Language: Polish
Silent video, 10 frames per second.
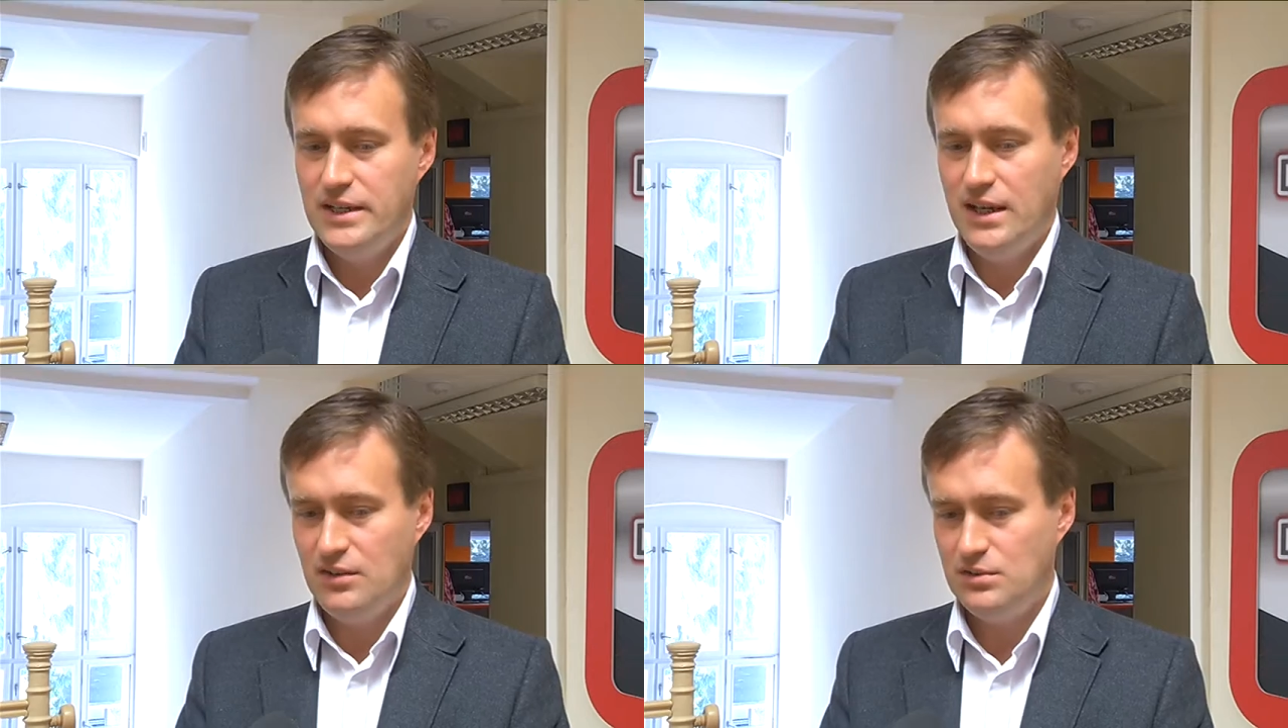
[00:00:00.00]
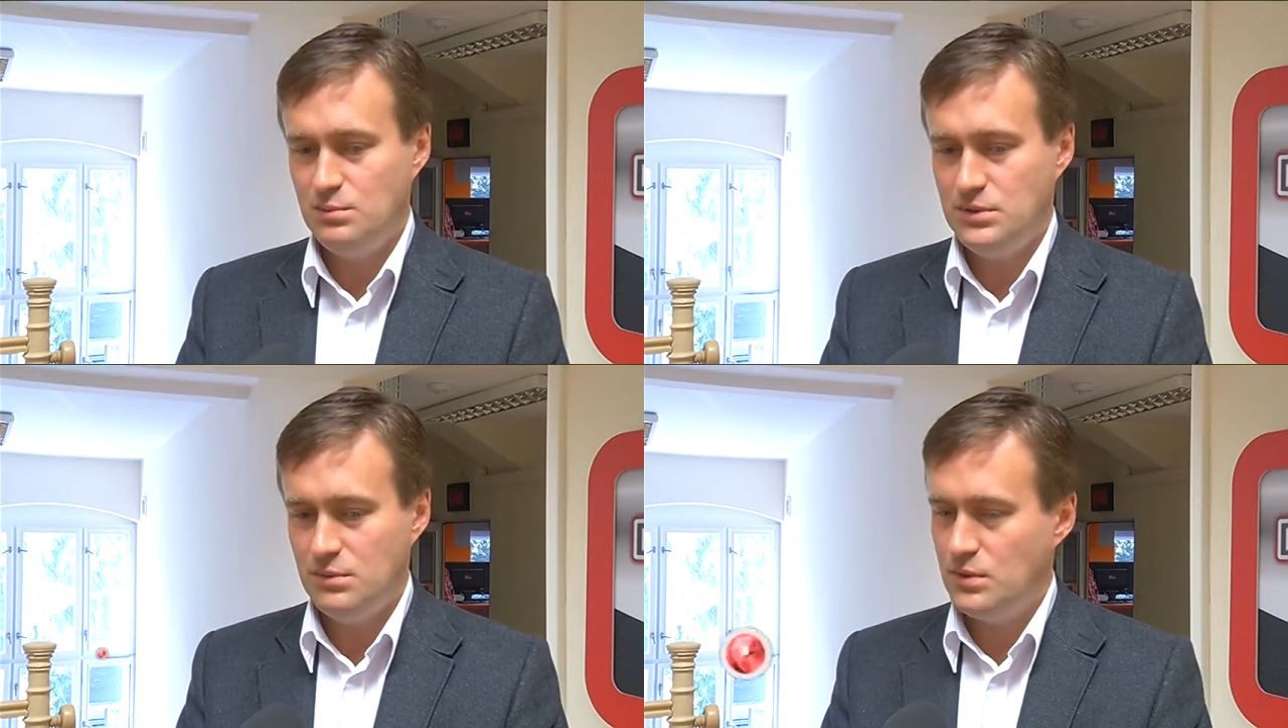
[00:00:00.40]
Ja
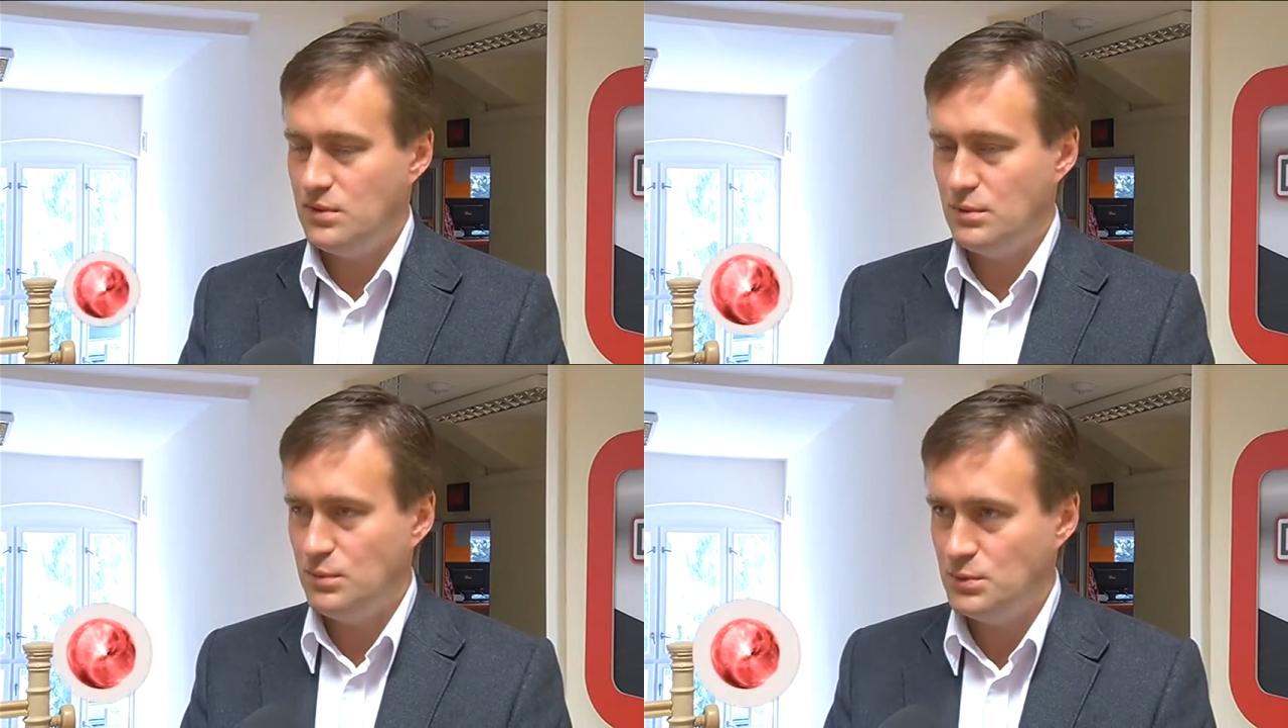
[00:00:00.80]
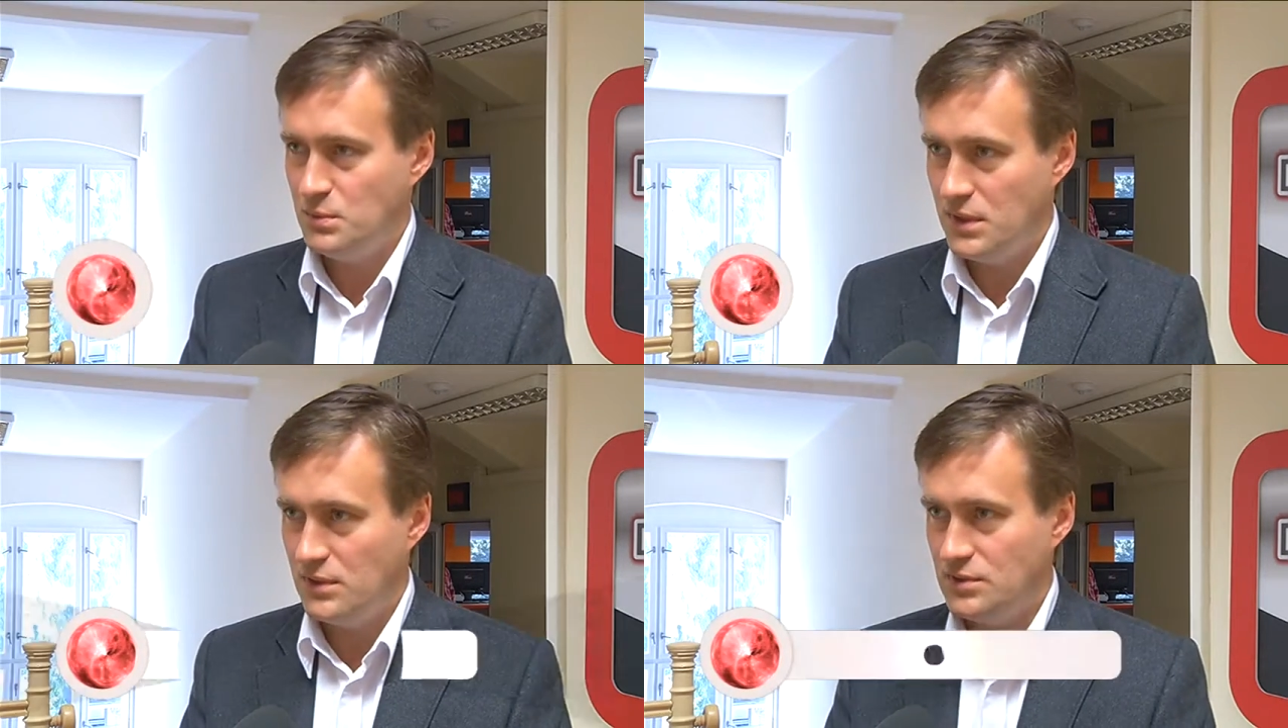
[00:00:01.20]
osobiście bardzo lubię
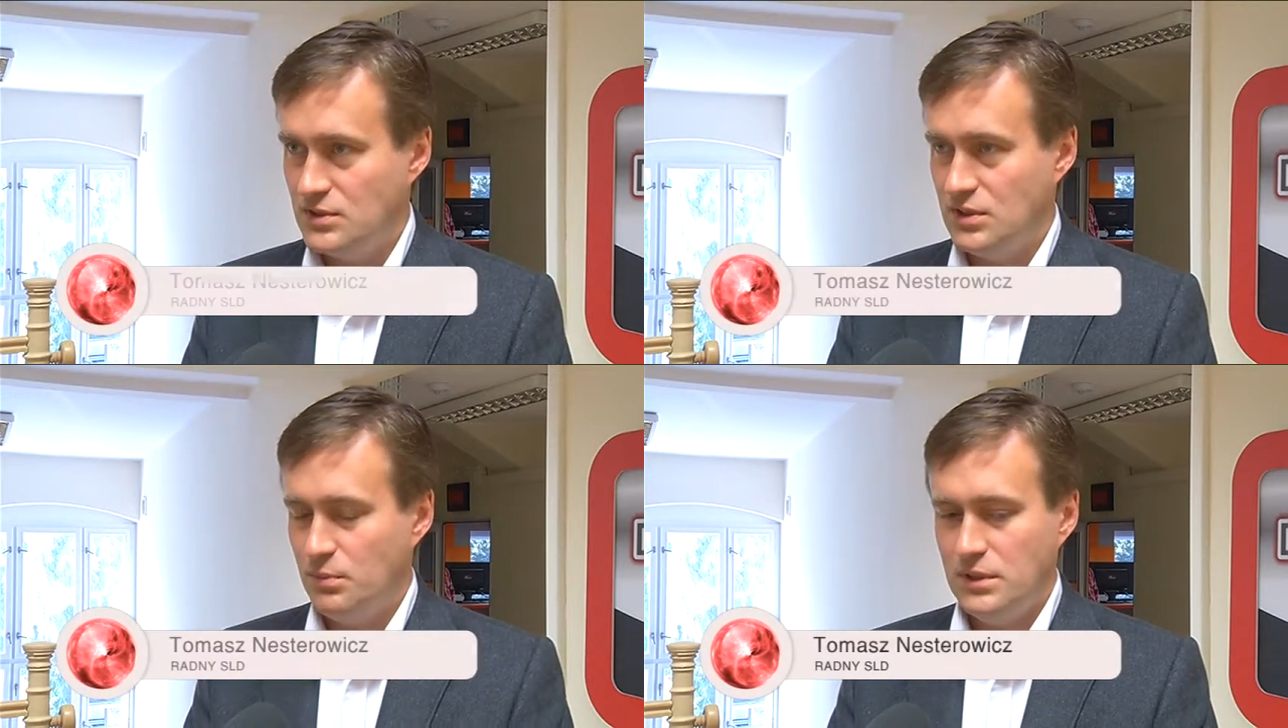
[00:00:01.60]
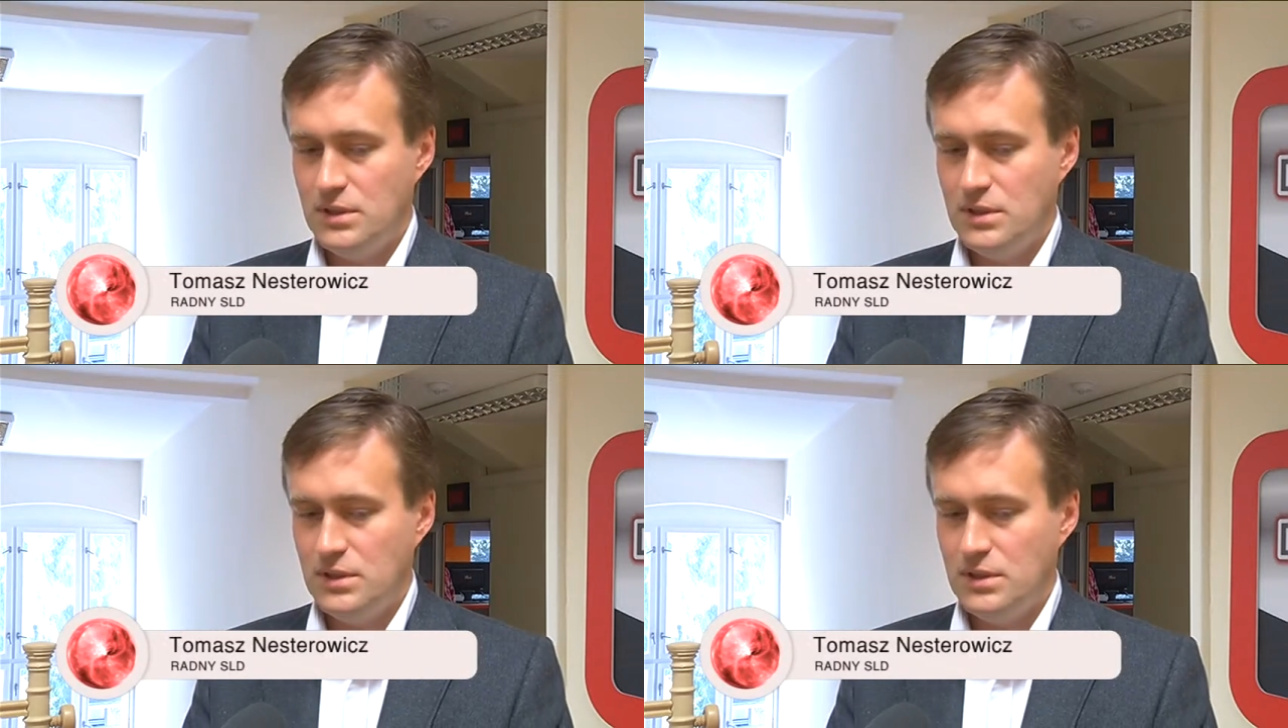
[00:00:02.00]
uśmiechające się kobiety,